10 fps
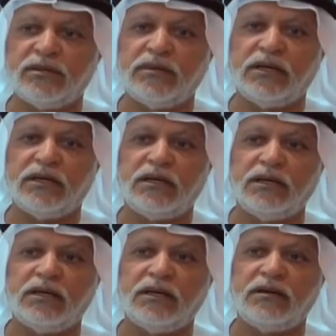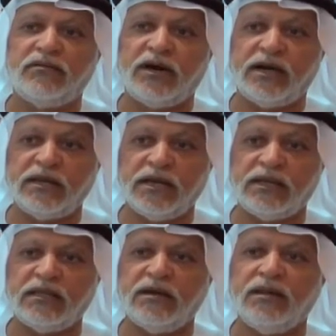جميع
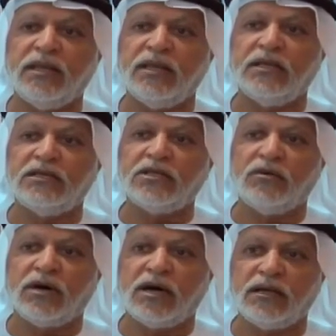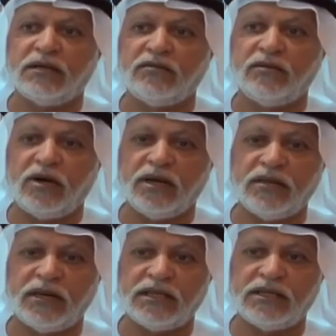الفعاليات سواء كانت في
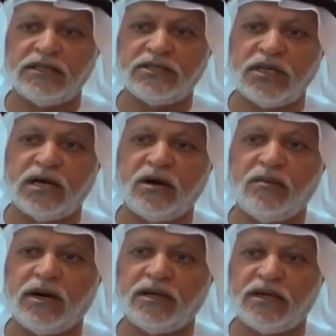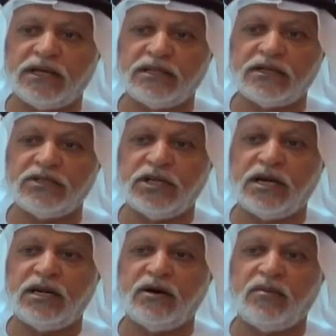محاضرات النساء او محاضرات
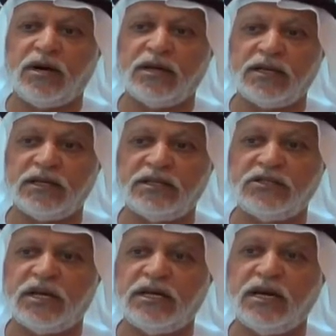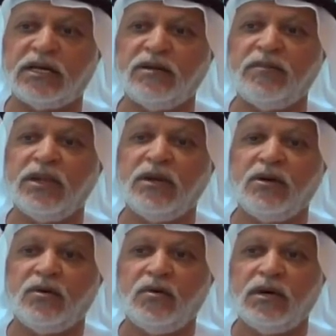الرجال او محاضرات الجاليات
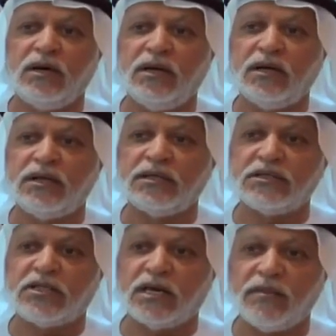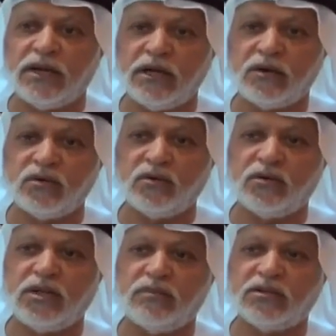واستقبلنا
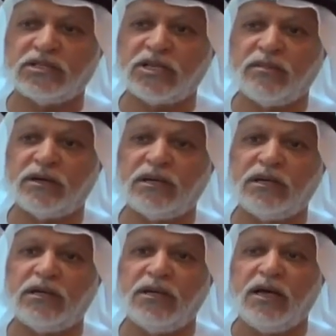ردود المتسابقين